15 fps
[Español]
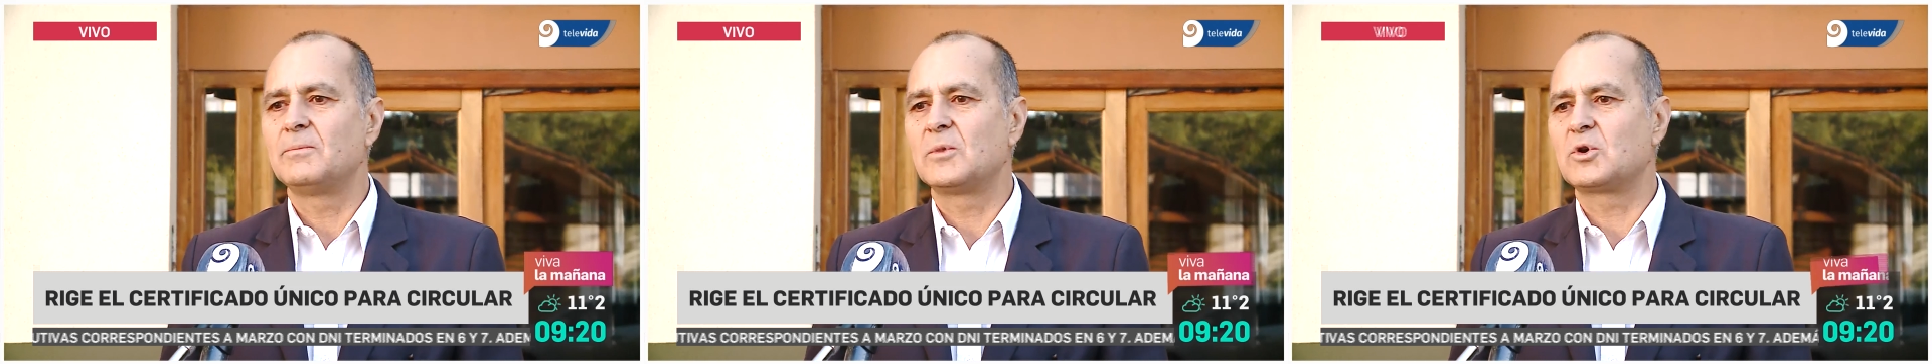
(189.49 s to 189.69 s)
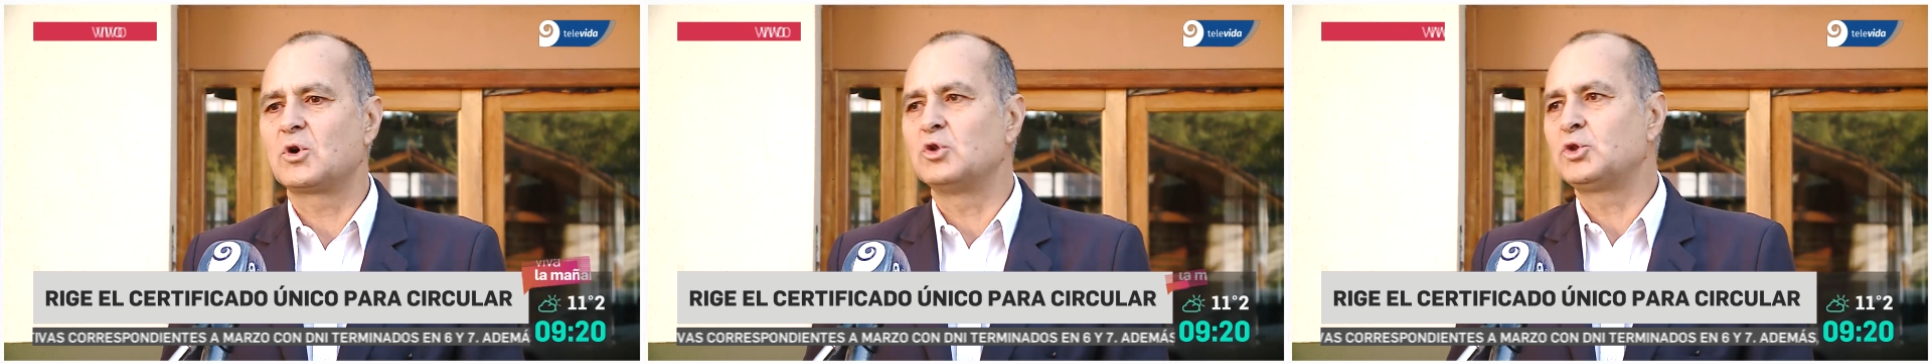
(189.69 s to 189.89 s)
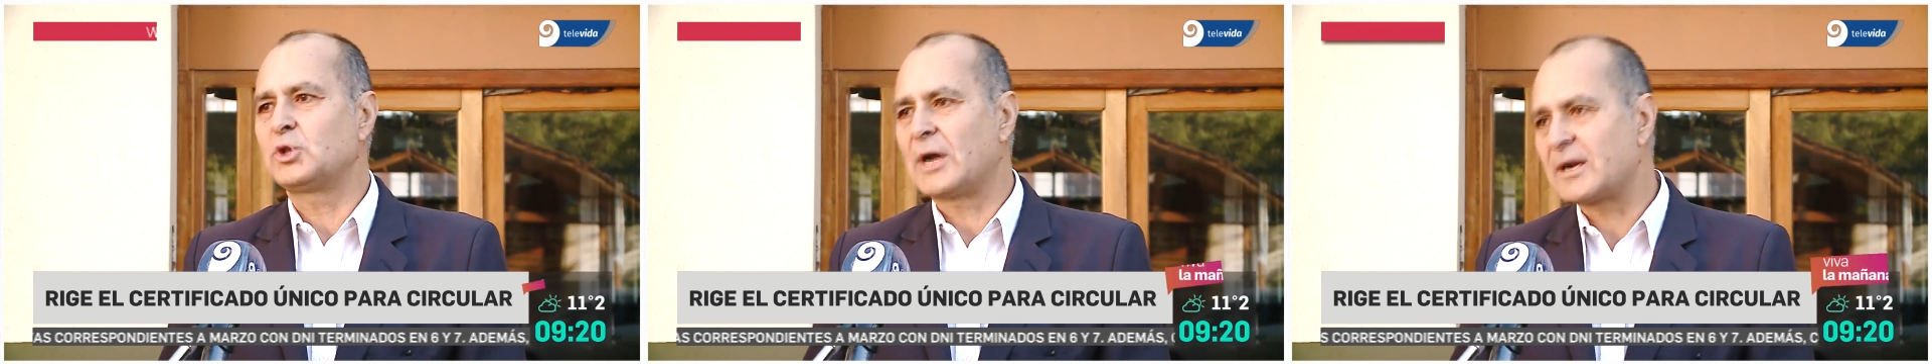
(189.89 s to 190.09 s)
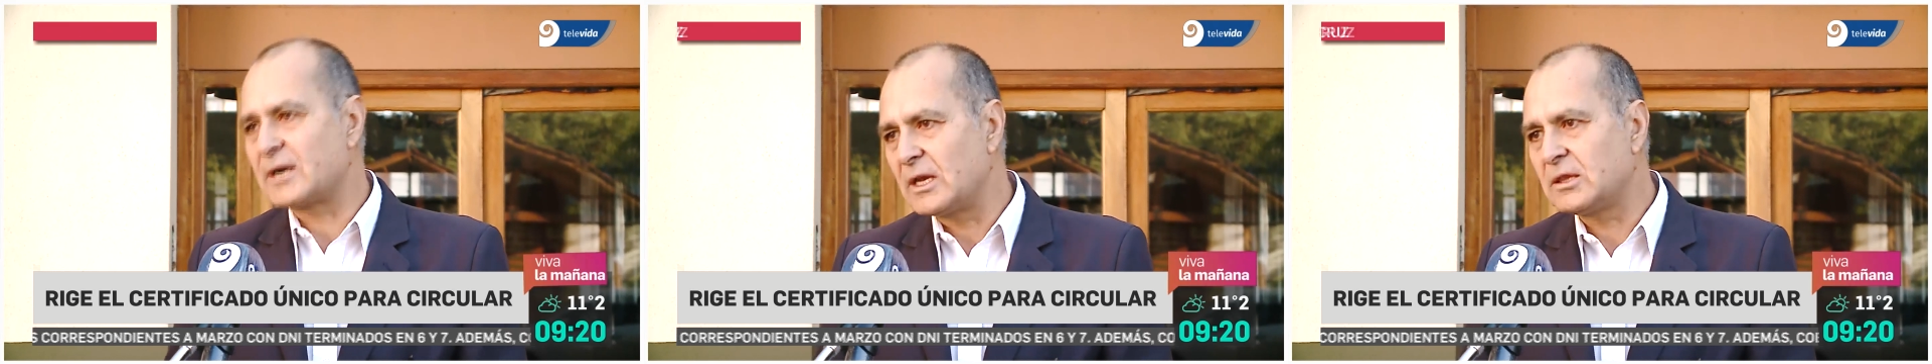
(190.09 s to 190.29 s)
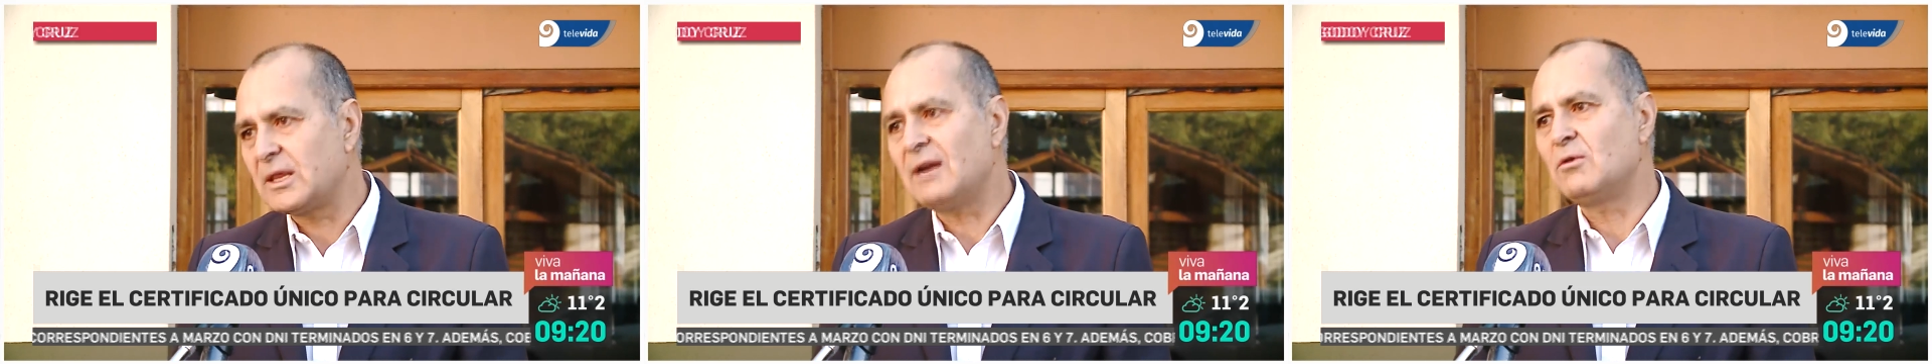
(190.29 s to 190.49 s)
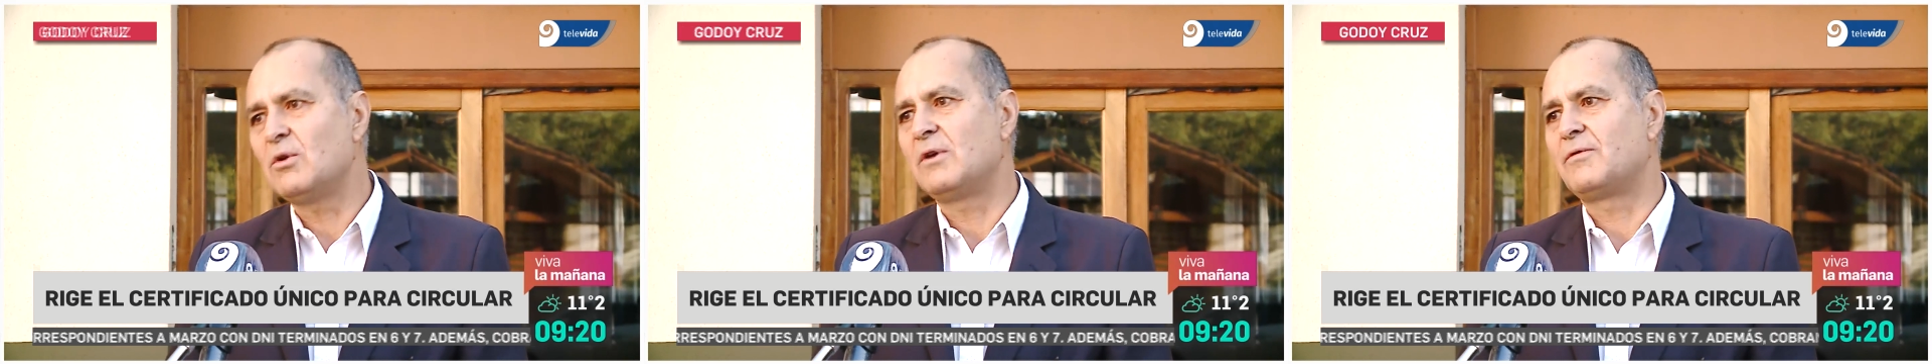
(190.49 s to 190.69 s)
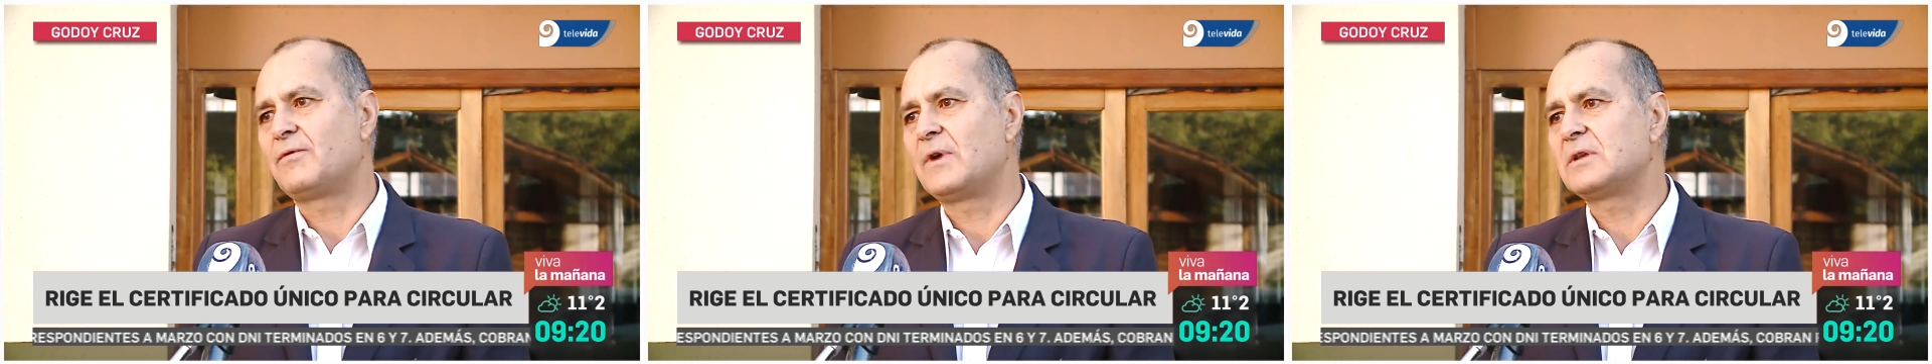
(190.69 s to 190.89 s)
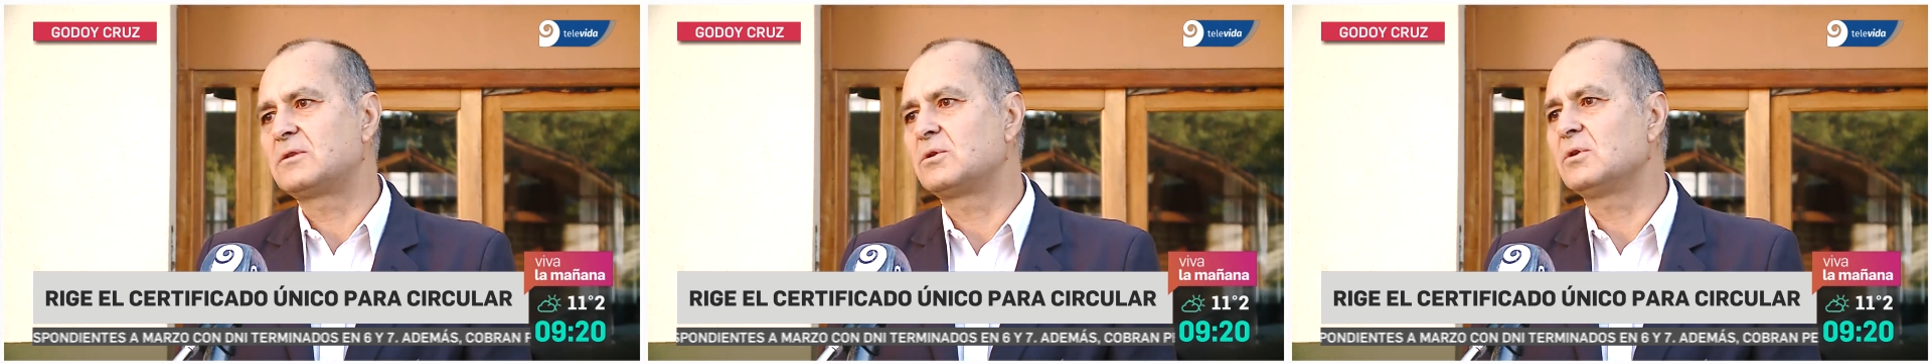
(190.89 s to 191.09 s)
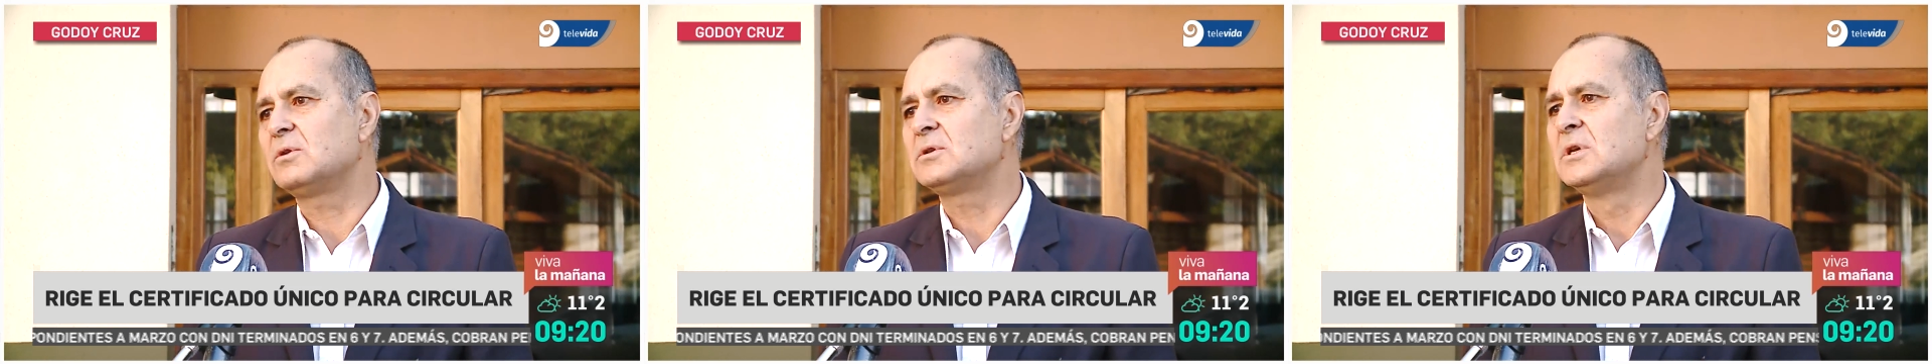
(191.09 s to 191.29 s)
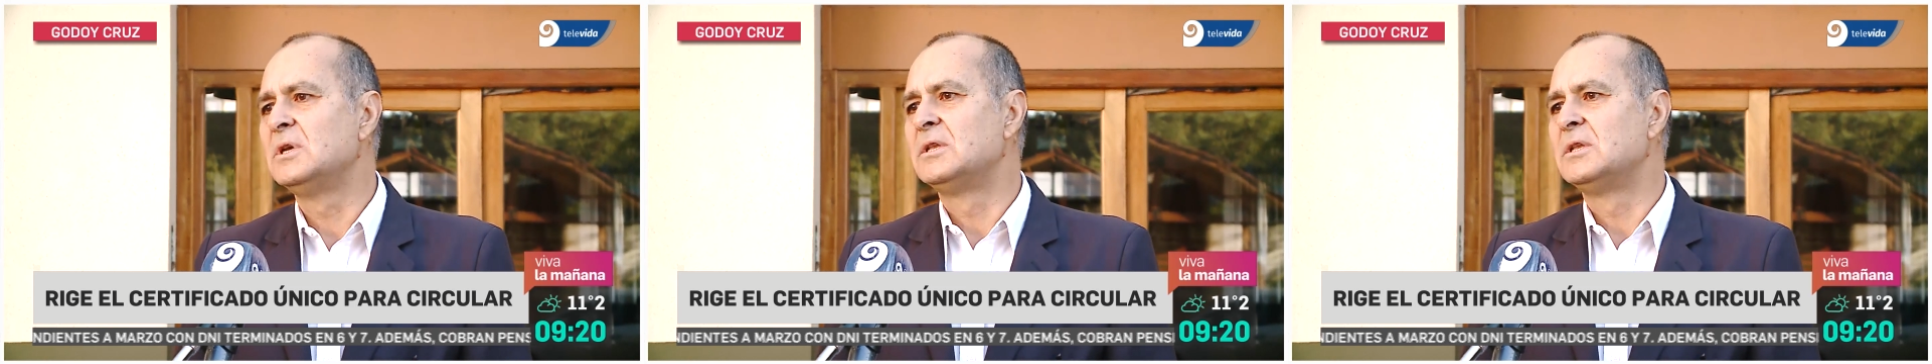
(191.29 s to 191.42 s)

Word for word: contrarrestar los efectos